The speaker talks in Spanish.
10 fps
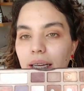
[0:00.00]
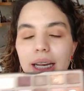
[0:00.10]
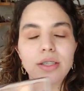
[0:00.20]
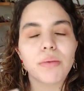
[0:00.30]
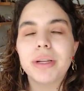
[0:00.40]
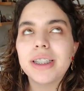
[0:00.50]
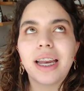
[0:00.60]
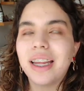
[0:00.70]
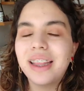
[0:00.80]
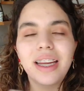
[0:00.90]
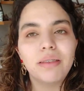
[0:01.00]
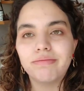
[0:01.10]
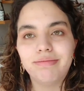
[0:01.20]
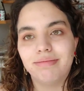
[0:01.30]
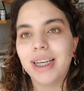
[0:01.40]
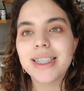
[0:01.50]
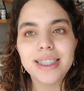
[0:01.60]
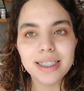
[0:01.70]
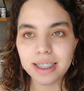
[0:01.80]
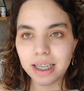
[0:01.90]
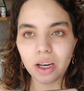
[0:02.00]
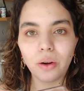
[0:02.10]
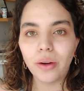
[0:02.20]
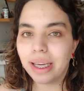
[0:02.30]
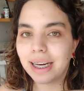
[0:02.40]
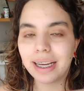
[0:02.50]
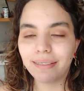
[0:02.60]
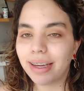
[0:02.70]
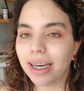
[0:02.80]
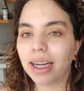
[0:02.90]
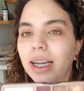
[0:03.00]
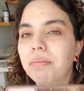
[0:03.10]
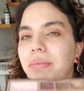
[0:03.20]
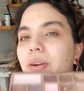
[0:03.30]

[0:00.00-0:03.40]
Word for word: y las sombras te rinden este siglo y el que viene,